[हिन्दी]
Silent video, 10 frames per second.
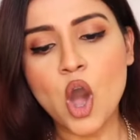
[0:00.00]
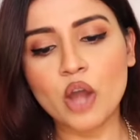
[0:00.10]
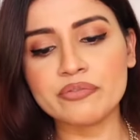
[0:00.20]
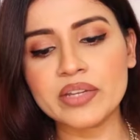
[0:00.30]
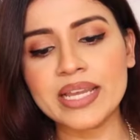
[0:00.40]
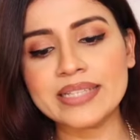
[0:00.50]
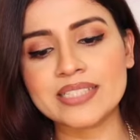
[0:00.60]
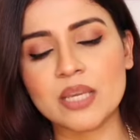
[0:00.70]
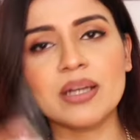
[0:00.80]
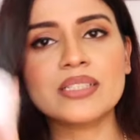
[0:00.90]
और फिर है
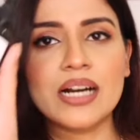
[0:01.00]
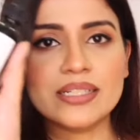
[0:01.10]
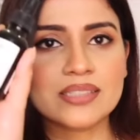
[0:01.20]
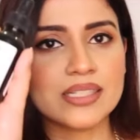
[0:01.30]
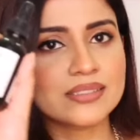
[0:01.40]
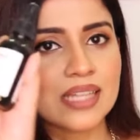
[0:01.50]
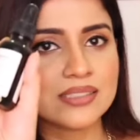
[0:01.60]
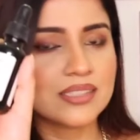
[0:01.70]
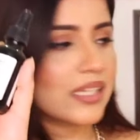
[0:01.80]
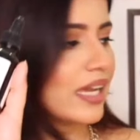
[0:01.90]
इसके बाद हाँ इसका ये
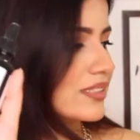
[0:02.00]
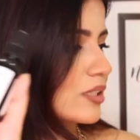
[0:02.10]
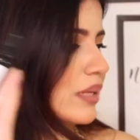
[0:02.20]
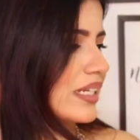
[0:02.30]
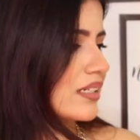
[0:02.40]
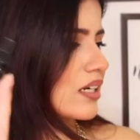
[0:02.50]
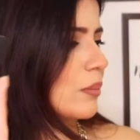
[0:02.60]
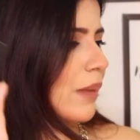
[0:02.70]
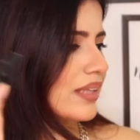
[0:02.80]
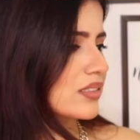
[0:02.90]
सैलिसिलिक एसिड मैंने इनका
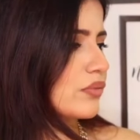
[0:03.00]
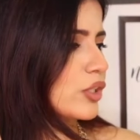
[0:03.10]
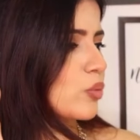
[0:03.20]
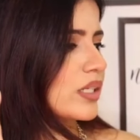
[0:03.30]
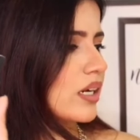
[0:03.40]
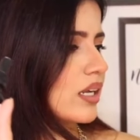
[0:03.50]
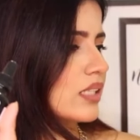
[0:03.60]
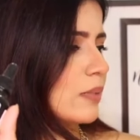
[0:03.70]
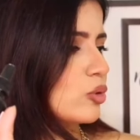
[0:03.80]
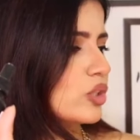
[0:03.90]
कंपेरिजन वीडियो भी करा
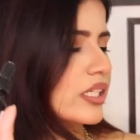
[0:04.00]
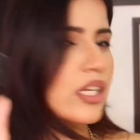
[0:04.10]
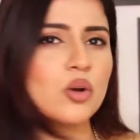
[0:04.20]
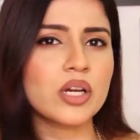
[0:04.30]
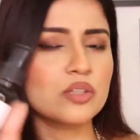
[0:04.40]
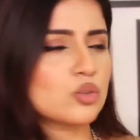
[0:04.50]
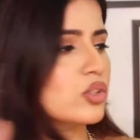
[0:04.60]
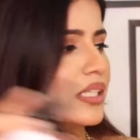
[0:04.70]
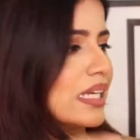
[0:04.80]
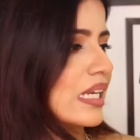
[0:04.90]
था आपको देखना होगा ना तो
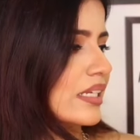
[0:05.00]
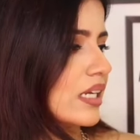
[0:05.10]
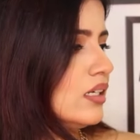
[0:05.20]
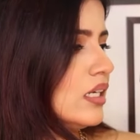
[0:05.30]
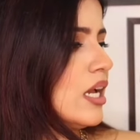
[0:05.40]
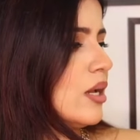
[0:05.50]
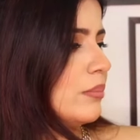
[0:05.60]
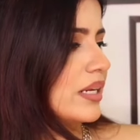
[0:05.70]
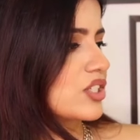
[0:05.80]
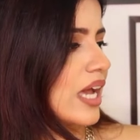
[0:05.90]
देख लेना
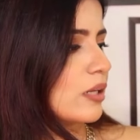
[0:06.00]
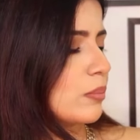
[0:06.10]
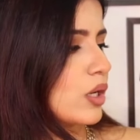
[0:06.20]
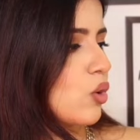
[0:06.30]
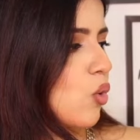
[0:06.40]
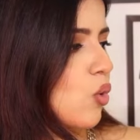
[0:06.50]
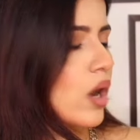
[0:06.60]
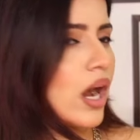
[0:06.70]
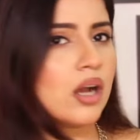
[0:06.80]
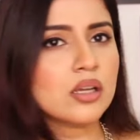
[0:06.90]
मेरे चैनल पर
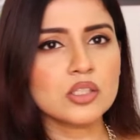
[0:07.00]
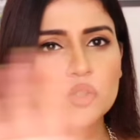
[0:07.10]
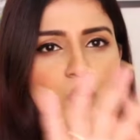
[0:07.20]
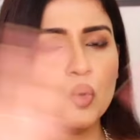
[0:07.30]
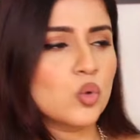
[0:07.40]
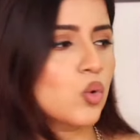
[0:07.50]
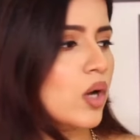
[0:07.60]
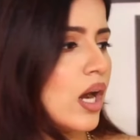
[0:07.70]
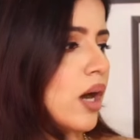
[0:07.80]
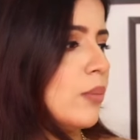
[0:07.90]
होगा दोनों
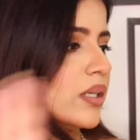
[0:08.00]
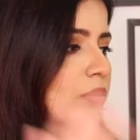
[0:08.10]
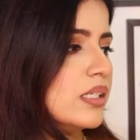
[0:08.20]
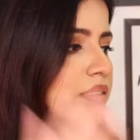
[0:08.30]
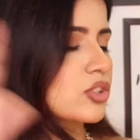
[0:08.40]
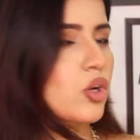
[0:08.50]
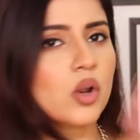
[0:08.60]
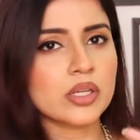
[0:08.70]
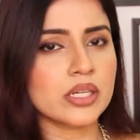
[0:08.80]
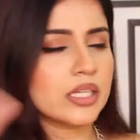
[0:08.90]
का मिनिमलिस्ट और
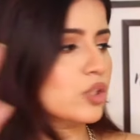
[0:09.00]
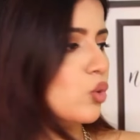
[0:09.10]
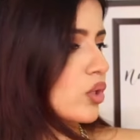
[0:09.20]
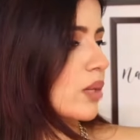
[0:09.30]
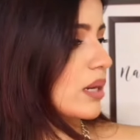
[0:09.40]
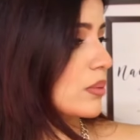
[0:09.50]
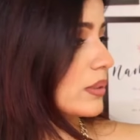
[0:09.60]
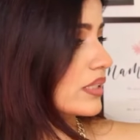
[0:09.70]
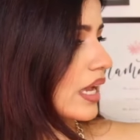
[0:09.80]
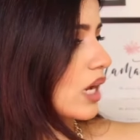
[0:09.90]
ऑर्डिनरी दोनों के बारे में
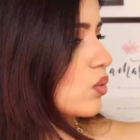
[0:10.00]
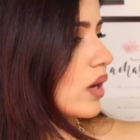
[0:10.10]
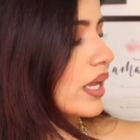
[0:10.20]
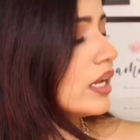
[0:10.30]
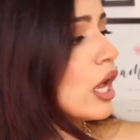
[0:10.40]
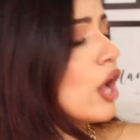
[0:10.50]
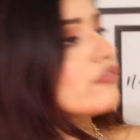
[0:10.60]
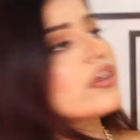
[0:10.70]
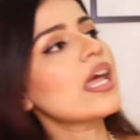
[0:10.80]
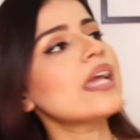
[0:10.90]
बताया हुआ है
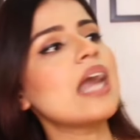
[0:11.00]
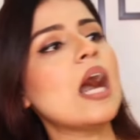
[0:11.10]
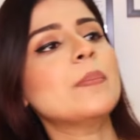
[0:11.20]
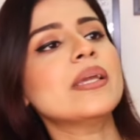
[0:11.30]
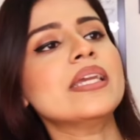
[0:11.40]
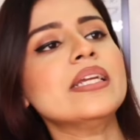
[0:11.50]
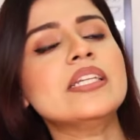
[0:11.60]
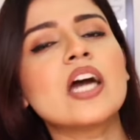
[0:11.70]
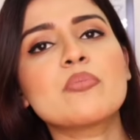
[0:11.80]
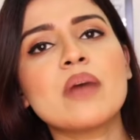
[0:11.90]
फिर है यहाँ पे ये
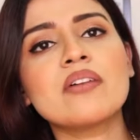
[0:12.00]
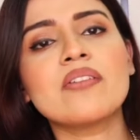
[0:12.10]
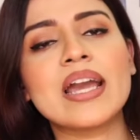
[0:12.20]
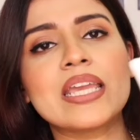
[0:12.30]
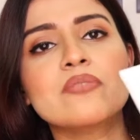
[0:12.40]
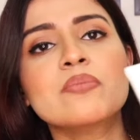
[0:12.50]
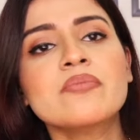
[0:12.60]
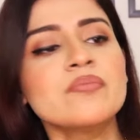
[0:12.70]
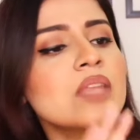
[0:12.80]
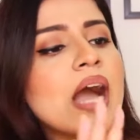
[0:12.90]
डर्मा वाइब
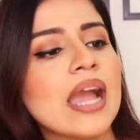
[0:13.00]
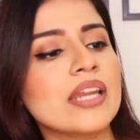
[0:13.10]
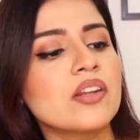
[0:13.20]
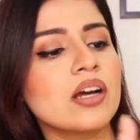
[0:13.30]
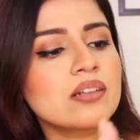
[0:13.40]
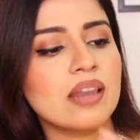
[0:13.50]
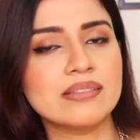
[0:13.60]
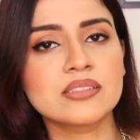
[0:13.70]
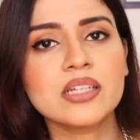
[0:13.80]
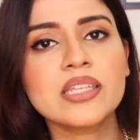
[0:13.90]
हाइड्रा
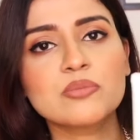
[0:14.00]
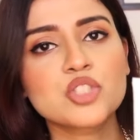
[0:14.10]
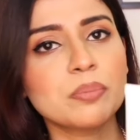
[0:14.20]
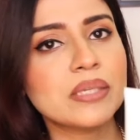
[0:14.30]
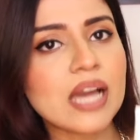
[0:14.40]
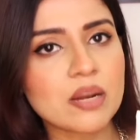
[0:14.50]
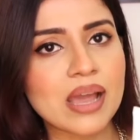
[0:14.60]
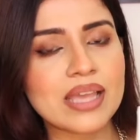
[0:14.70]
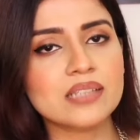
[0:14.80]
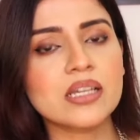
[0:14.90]
क्लेंजर ये मुझे पीआर में
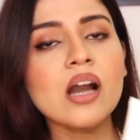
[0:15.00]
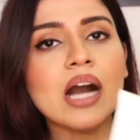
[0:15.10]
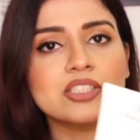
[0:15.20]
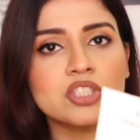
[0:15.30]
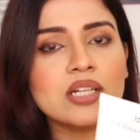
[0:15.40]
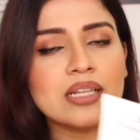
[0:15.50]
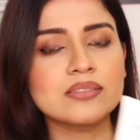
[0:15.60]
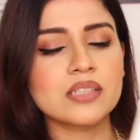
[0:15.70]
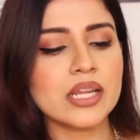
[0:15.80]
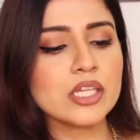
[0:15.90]
आया था अच्छा
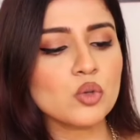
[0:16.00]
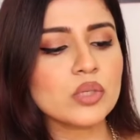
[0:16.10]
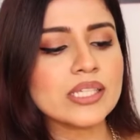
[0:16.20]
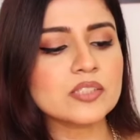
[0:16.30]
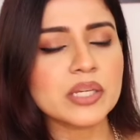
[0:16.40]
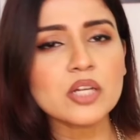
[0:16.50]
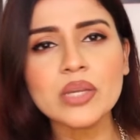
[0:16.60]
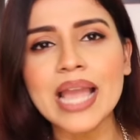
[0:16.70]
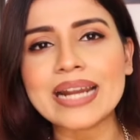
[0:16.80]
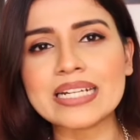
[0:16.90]
क्लेंजर है क्योंकि इसमें ना
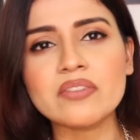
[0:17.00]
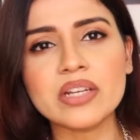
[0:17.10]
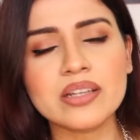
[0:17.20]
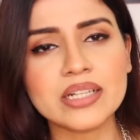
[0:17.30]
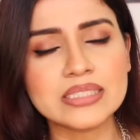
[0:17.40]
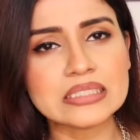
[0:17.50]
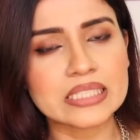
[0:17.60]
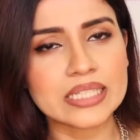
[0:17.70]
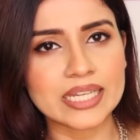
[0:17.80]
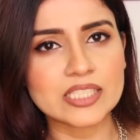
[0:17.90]
कोई एक्टिव इंग्रेडिएंट्स
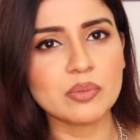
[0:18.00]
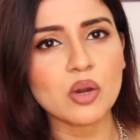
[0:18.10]
नहीं है इसमें